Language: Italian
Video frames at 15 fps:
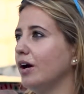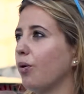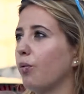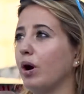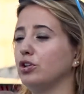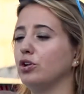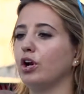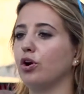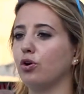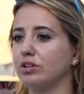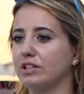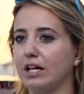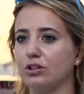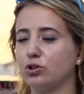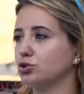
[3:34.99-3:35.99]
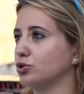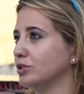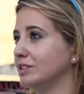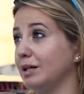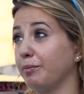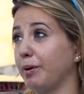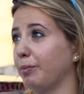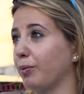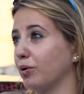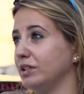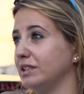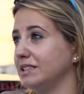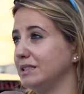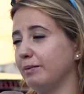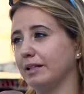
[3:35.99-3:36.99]
quando le contatto sono sempre
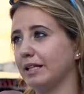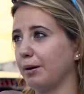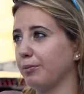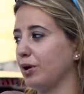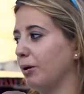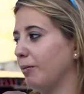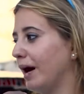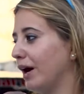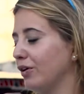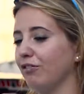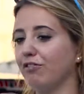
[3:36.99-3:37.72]
prontissime a darmi una mano,